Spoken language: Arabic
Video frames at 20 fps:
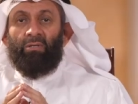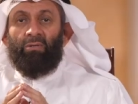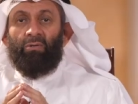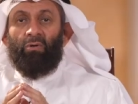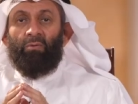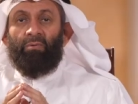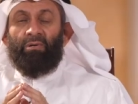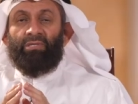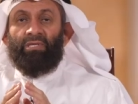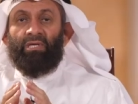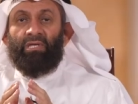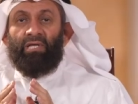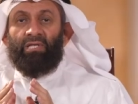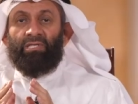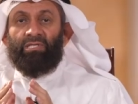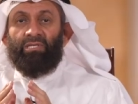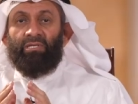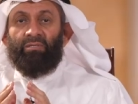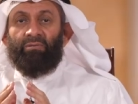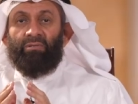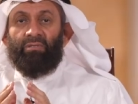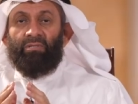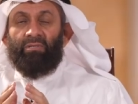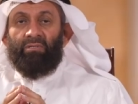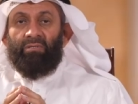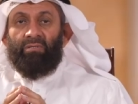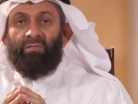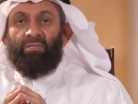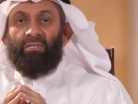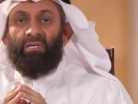وبعدين راح تصير
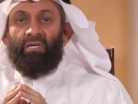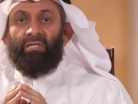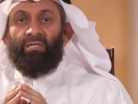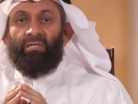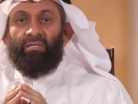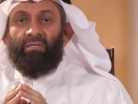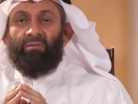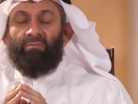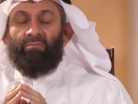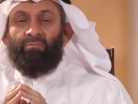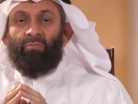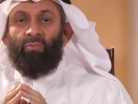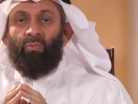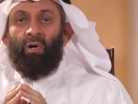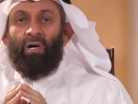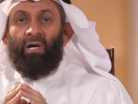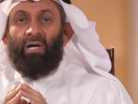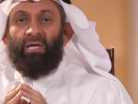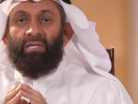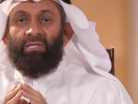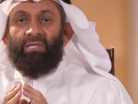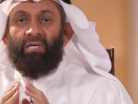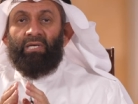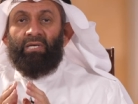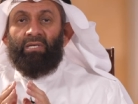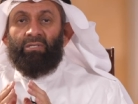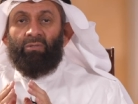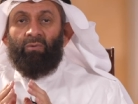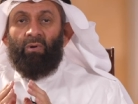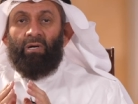يعني
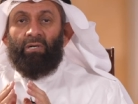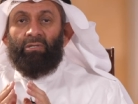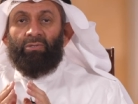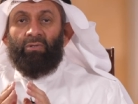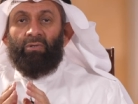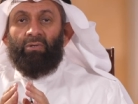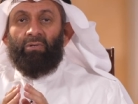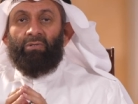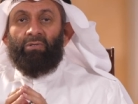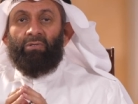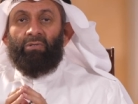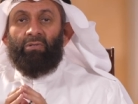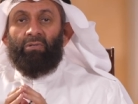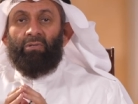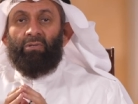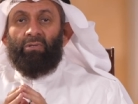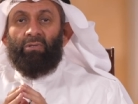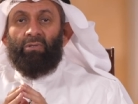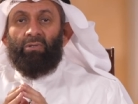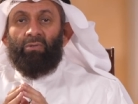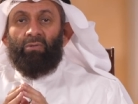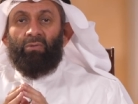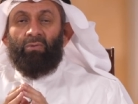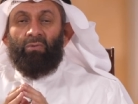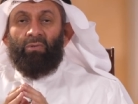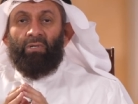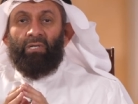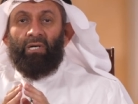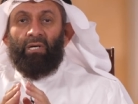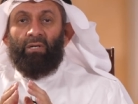مواعدة تواعدون
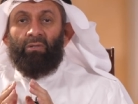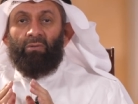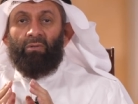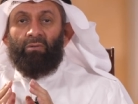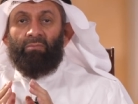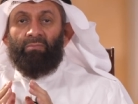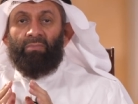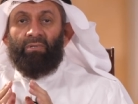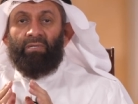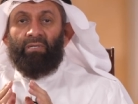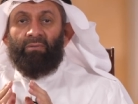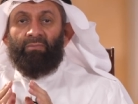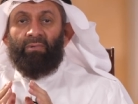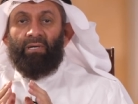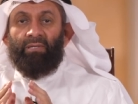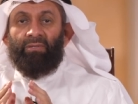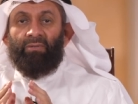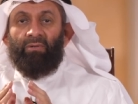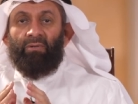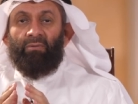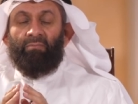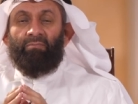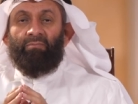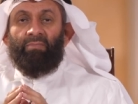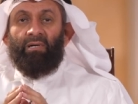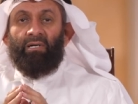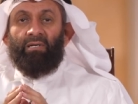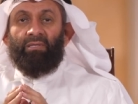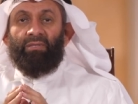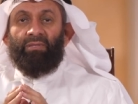ويخلون ببعضهم
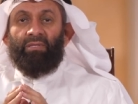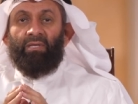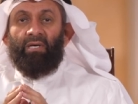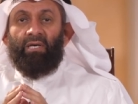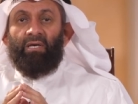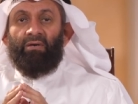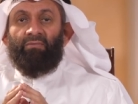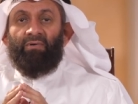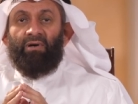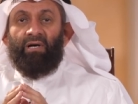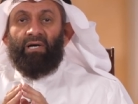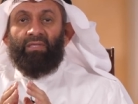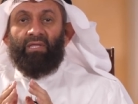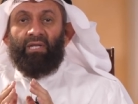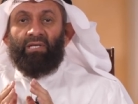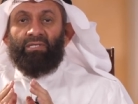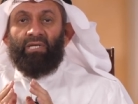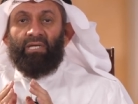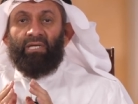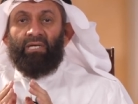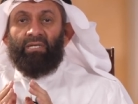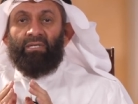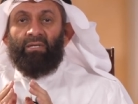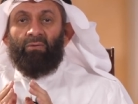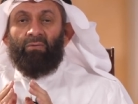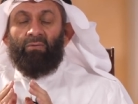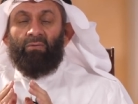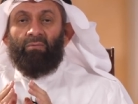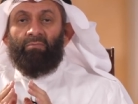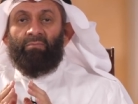بعض فهذا لا شك
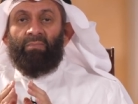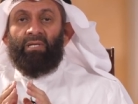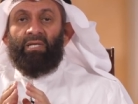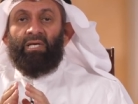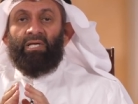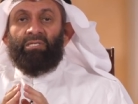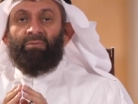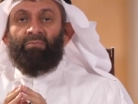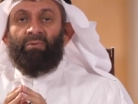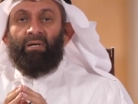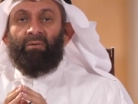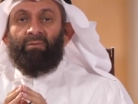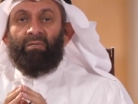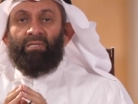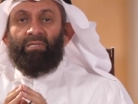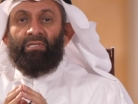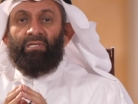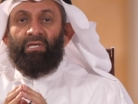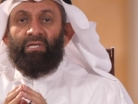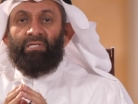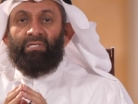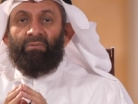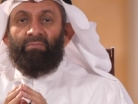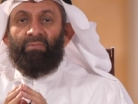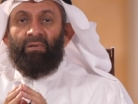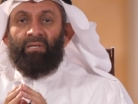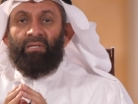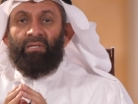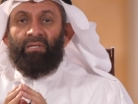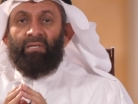أنه من الأسباب التي يجب
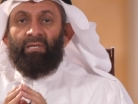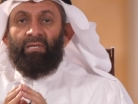أن